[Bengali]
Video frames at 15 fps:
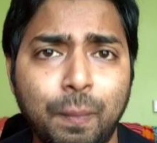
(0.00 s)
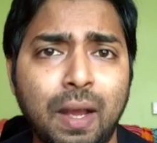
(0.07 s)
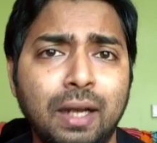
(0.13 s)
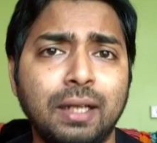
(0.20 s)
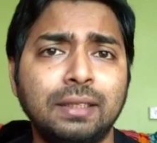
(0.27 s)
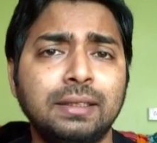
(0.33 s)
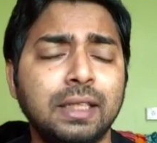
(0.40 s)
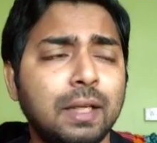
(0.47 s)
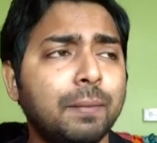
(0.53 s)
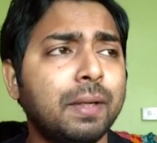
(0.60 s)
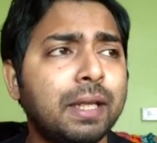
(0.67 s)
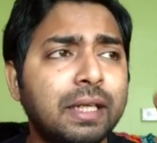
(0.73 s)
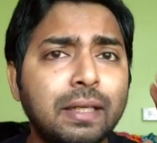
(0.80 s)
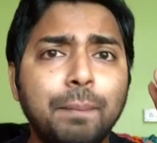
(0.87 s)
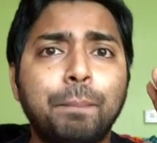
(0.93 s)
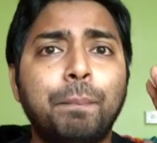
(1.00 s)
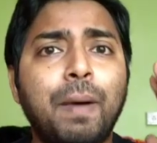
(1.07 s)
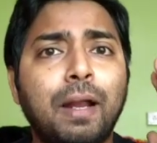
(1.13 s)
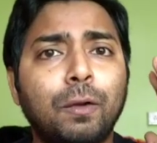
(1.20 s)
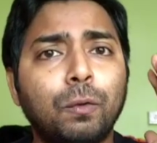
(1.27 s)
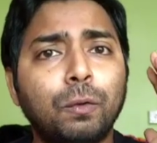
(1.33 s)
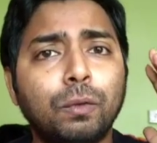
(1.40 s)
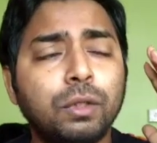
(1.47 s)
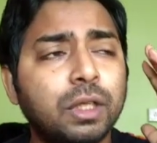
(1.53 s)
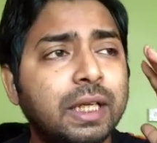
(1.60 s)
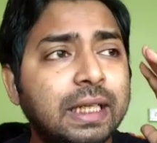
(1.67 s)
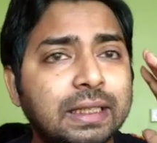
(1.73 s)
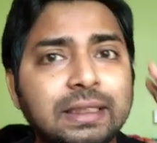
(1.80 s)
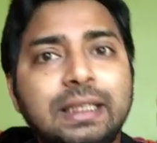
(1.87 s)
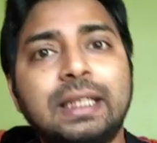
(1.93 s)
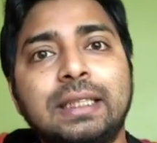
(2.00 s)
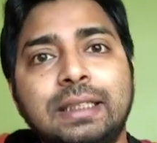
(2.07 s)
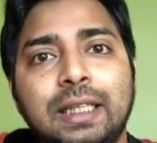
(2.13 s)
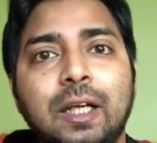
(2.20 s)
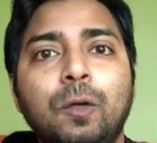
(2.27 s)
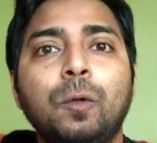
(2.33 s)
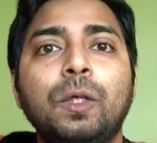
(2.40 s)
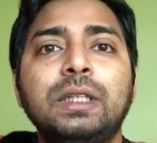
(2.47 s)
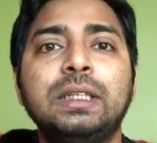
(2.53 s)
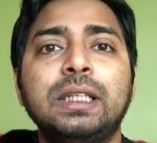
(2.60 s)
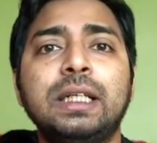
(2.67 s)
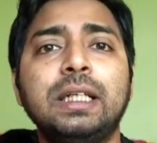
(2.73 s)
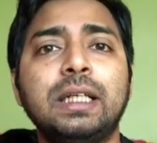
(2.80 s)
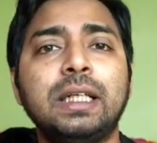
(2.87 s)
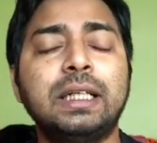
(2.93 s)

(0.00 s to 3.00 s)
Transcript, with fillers: বাংলা সিনেমা এটা বানানোর চেষ্টা করেছে